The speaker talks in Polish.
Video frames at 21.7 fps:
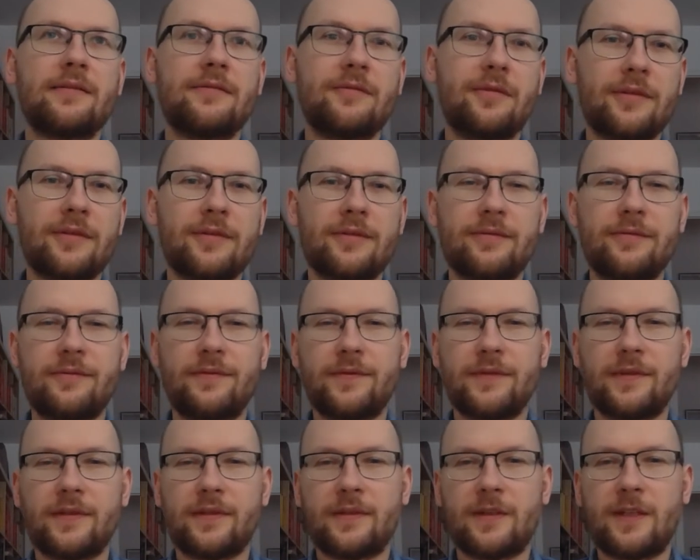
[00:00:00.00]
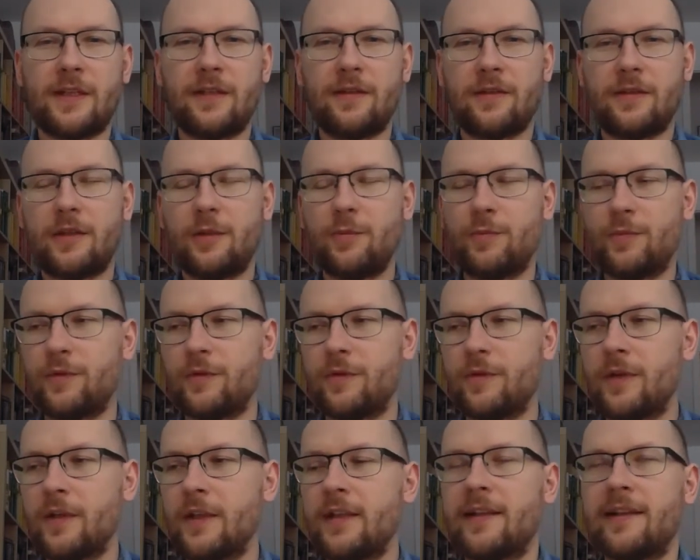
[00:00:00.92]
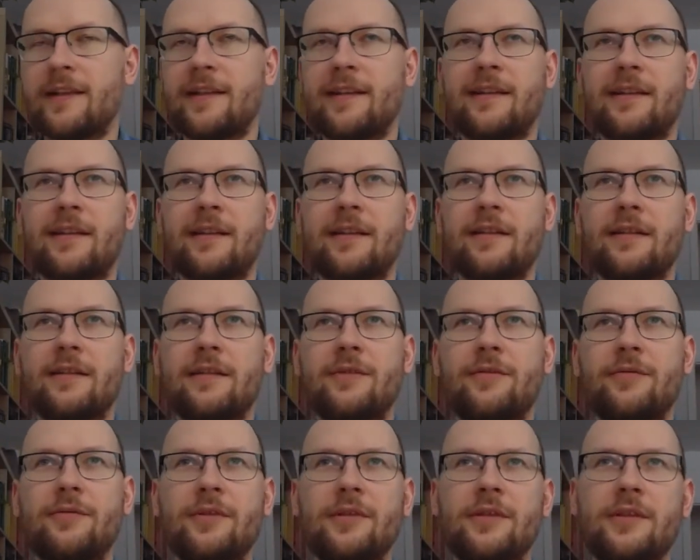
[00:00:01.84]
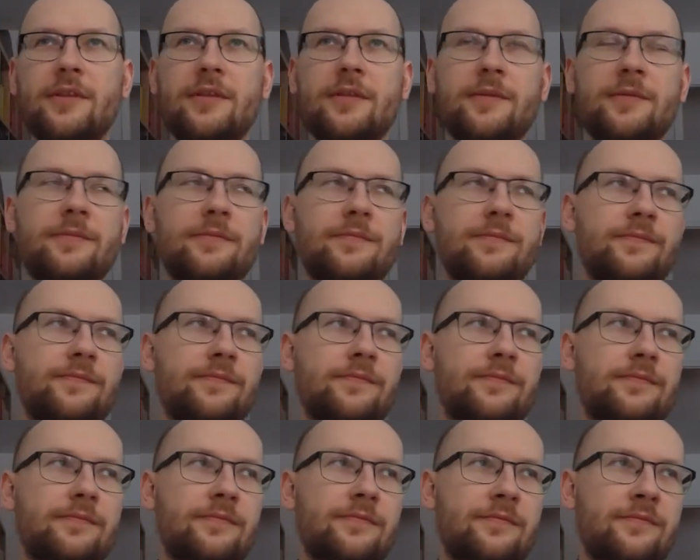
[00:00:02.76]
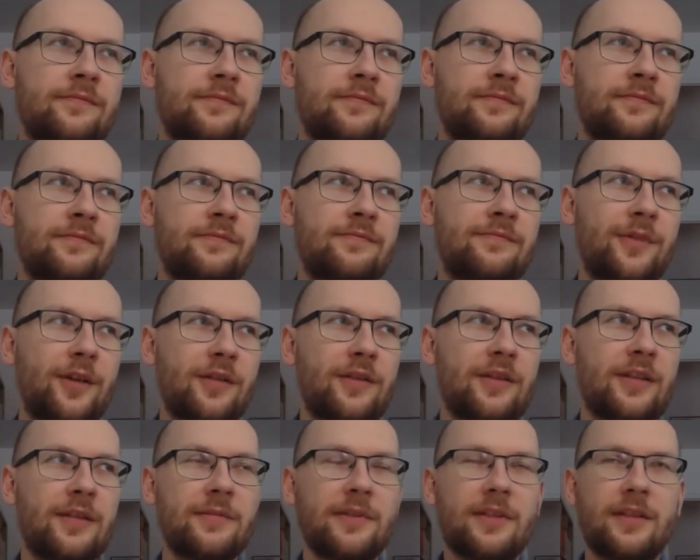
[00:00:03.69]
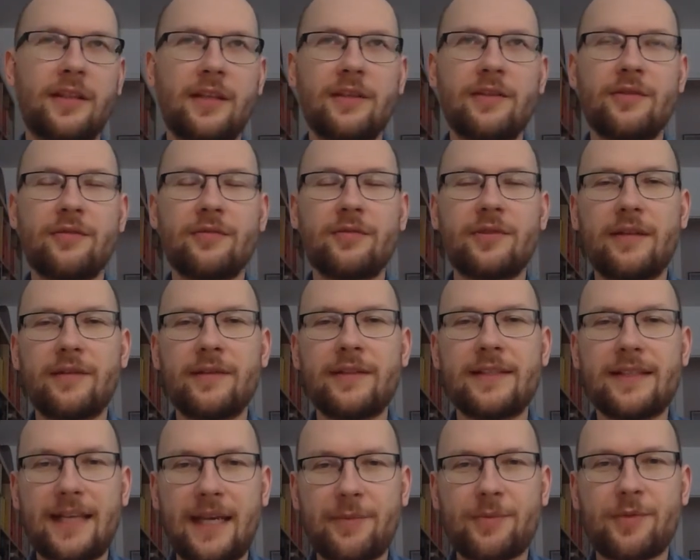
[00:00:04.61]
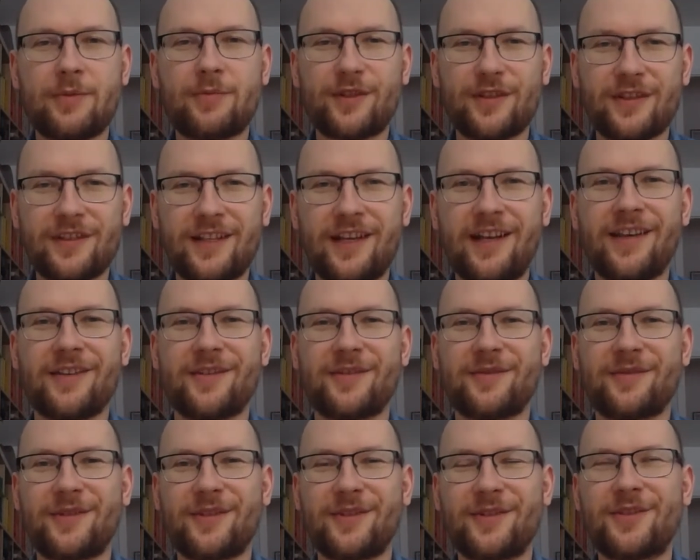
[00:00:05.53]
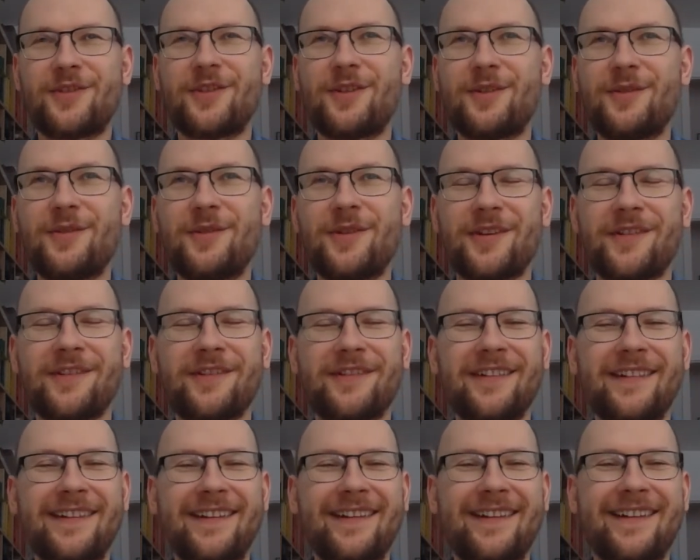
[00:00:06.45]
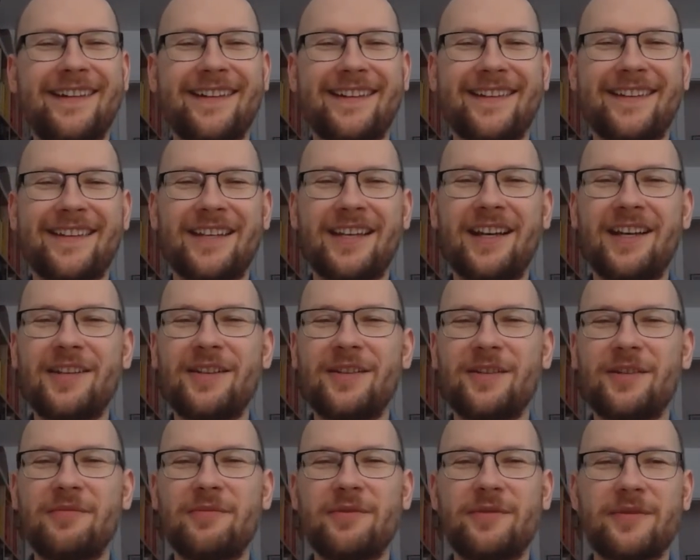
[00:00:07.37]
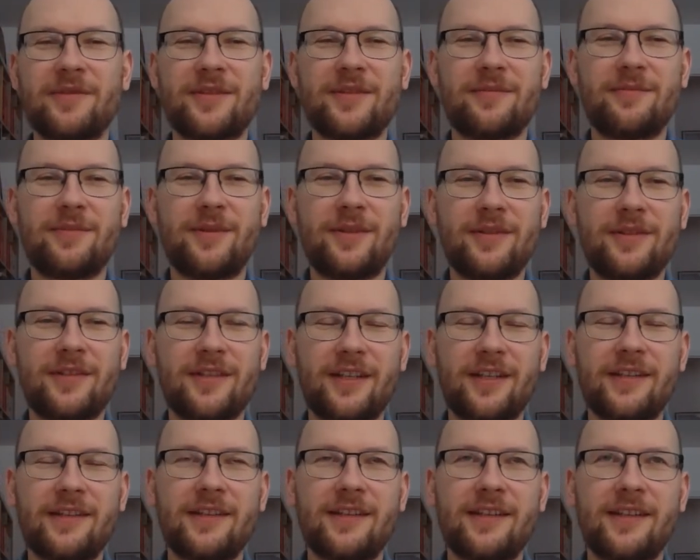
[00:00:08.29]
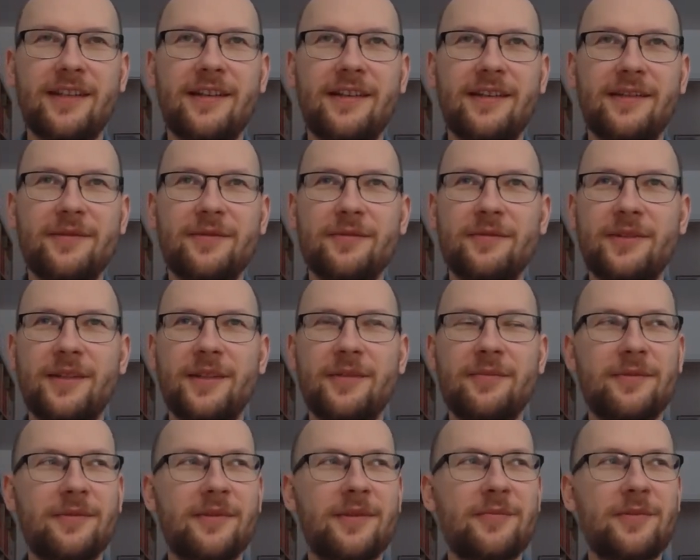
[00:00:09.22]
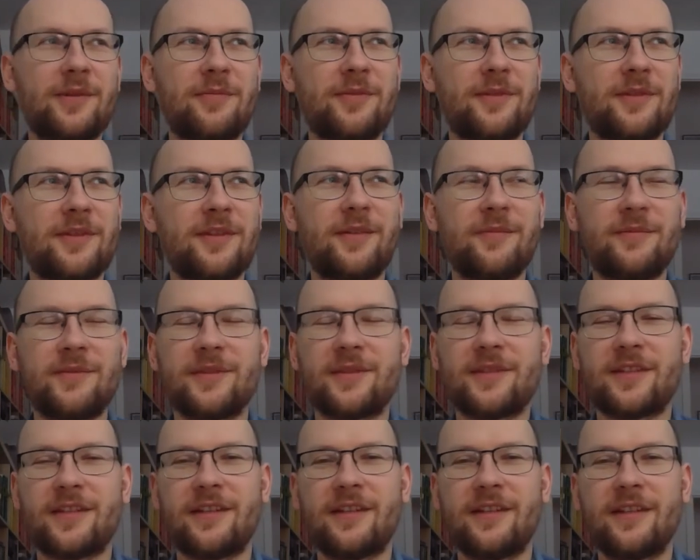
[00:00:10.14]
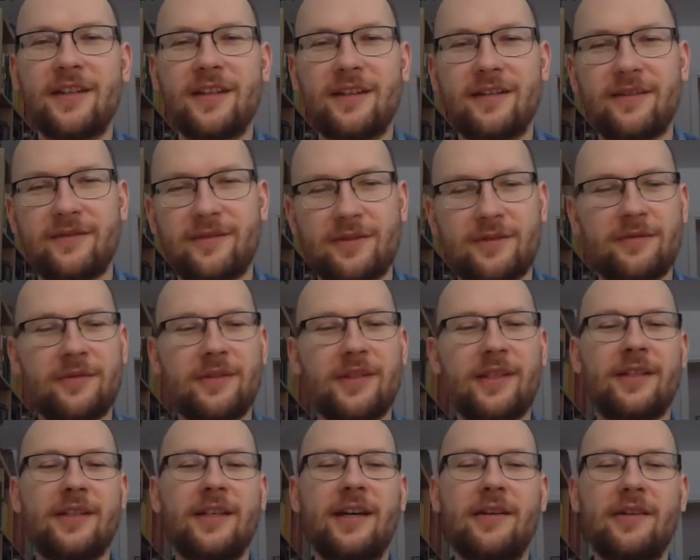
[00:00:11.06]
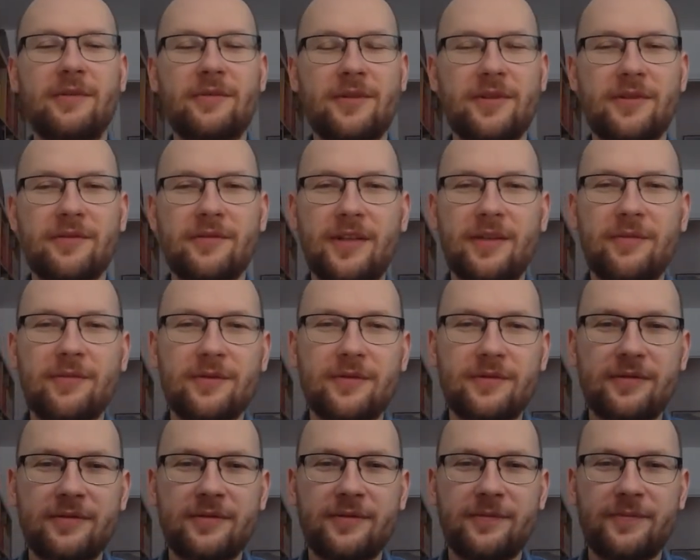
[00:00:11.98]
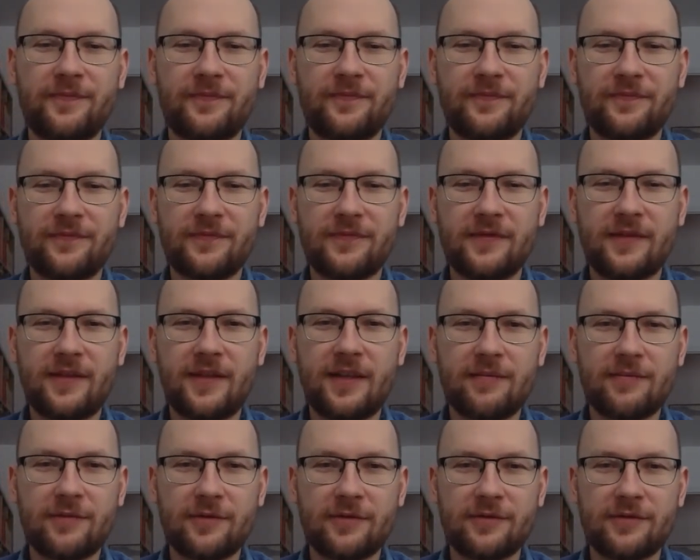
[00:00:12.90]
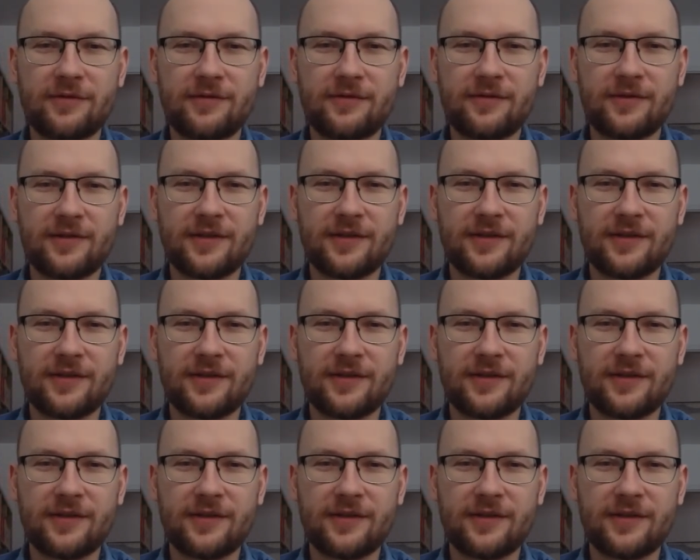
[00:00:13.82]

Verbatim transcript: głosów tego typu E, który mm, potem klienci już nawet sami przyznają, odszczekują e, niejako i mówią, że Boże, jaki ja tutaj byłem nieprzytomny, że w ogóle dałem się temu, mm, temu